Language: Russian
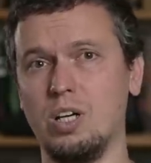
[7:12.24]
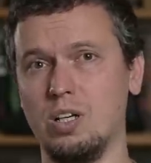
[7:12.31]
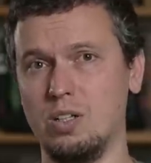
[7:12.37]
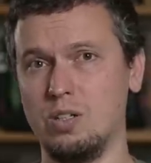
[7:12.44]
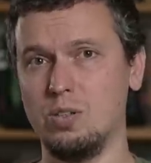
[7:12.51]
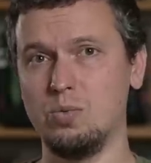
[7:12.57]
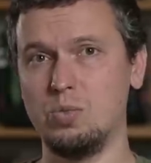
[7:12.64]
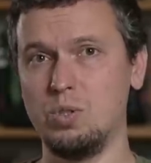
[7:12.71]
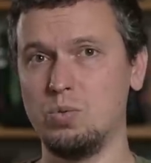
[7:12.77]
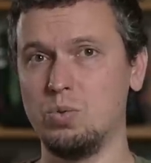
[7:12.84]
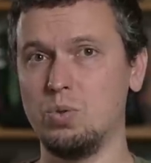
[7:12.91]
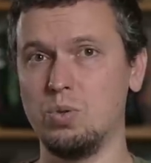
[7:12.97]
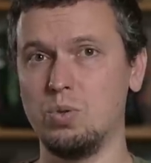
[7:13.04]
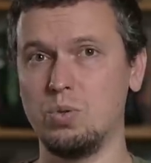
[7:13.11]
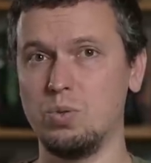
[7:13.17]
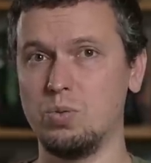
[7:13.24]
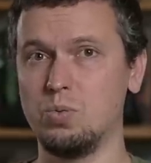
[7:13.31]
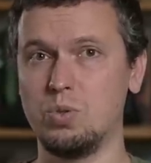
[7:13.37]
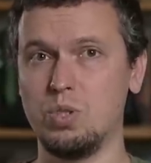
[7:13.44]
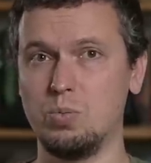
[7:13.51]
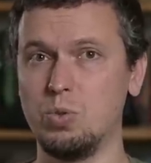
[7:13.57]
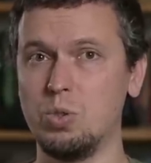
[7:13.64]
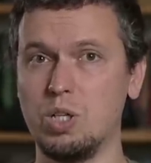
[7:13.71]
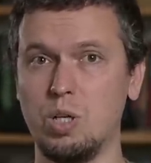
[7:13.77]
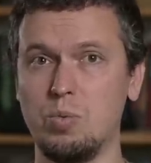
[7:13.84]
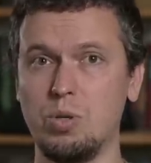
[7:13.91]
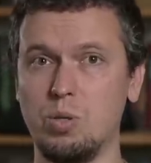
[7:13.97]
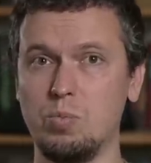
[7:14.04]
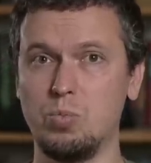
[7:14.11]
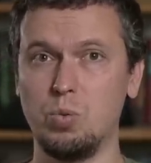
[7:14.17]
Э, у него у самой
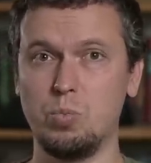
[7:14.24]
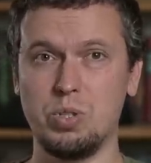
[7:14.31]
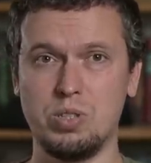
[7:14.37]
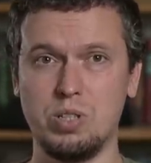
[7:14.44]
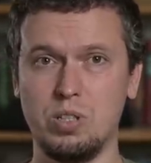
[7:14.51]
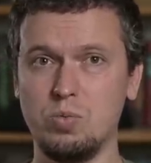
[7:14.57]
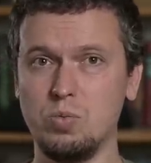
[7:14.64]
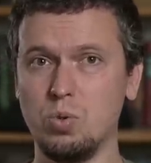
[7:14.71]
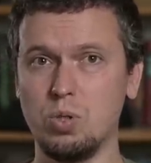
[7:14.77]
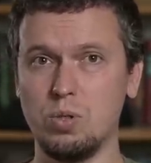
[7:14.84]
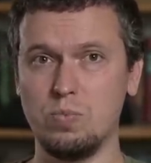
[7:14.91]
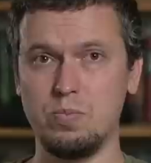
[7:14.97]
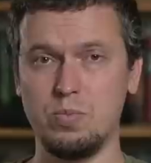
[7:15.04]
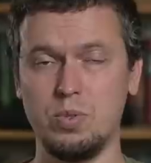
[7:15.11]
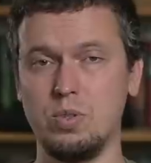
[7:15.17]
камеры помер затвор,